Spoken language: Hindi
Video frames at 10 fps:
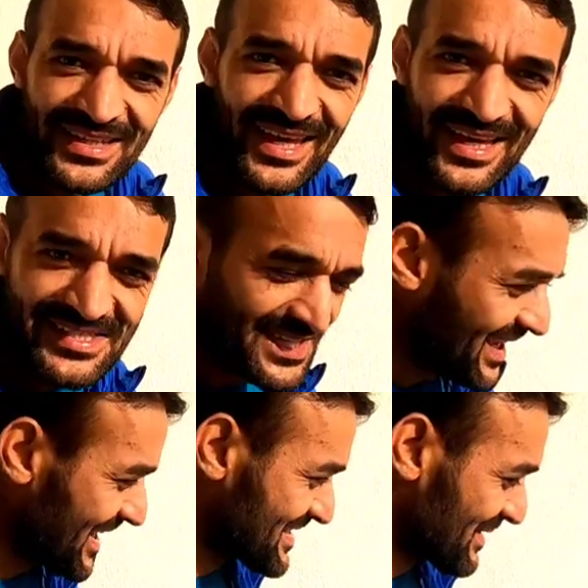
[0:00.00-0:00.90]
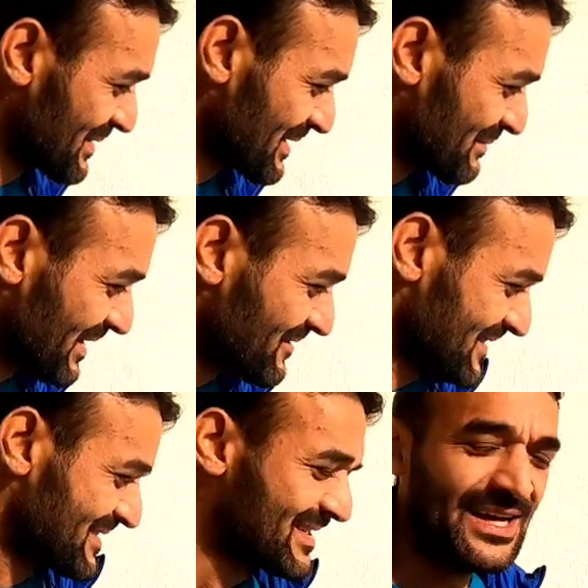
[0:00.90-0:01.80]
ये है जी आज हमारा
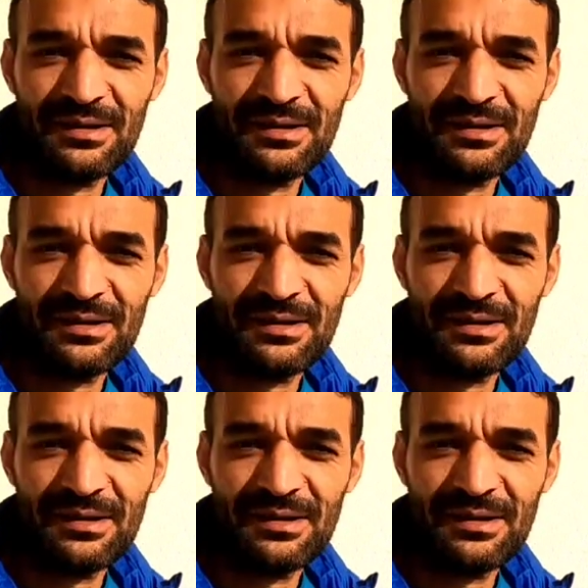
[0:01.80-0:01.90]
ब्रेकफास्ट